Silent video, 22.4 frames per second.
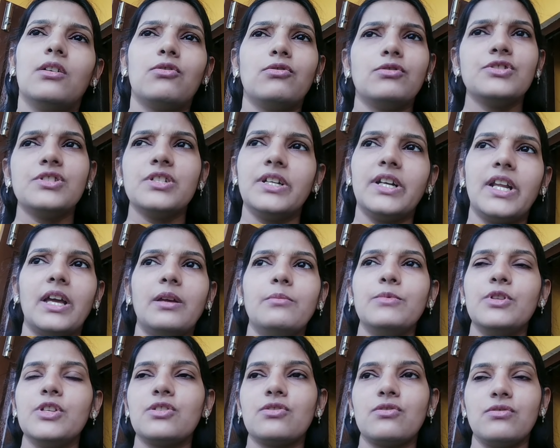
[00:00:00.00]
కొంచెం టైం
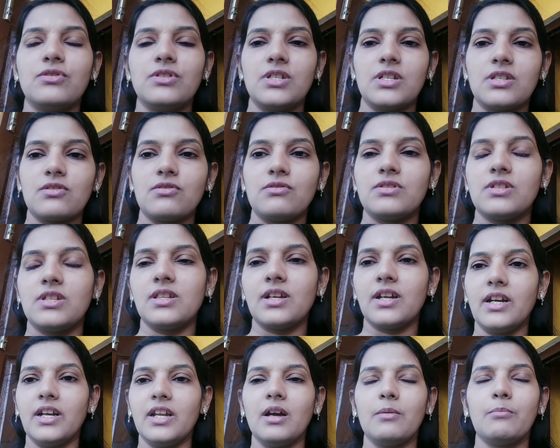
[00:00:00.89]
తీసుకొని చేసుకోవచ్చు
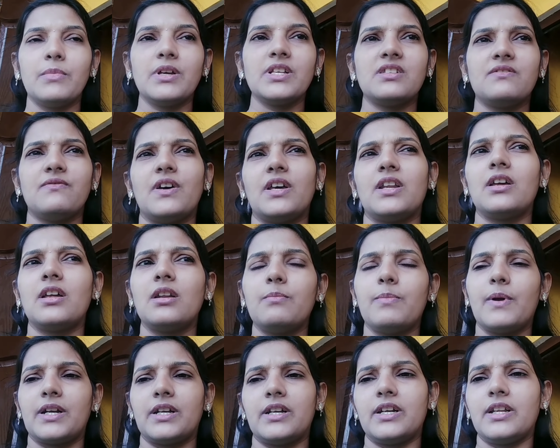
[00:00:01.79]
ఎందుకంటే అమ్మాయి స్వరాలు
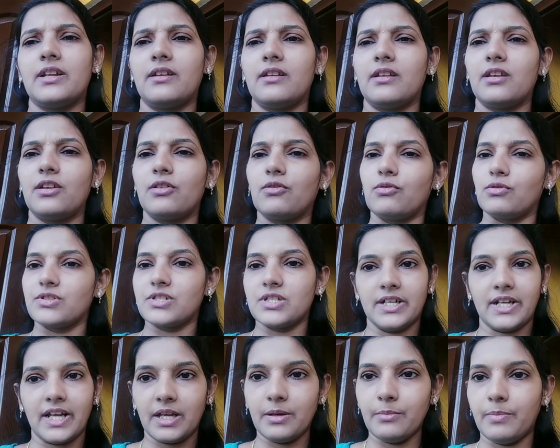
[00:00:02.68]
పట్టడానికి కొంచెం
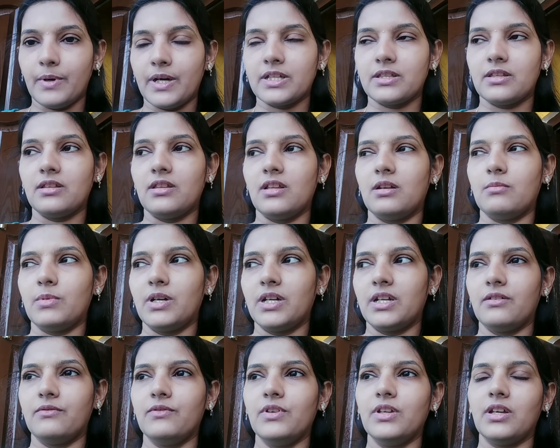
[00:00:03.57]
టైం పడుతుంది
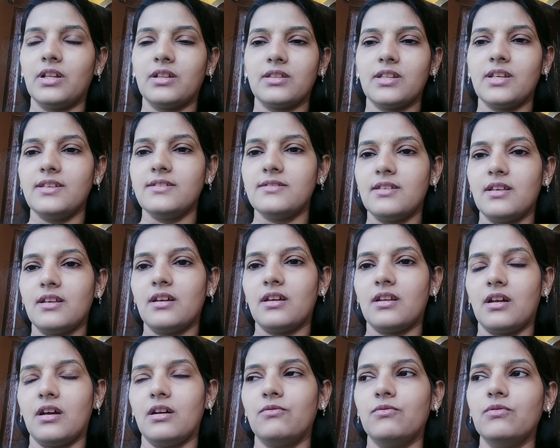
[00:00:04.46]
అనమాట అవి అంత ఈజీగా
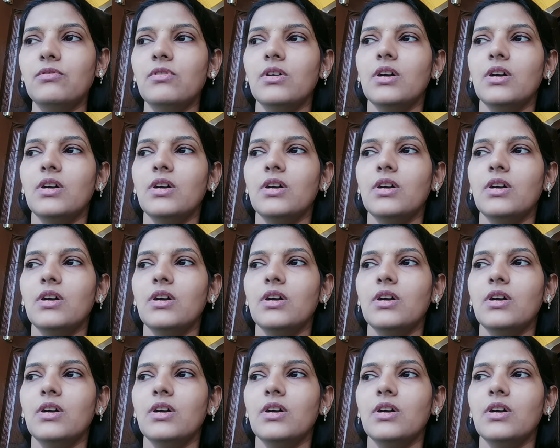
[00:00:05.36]
రావు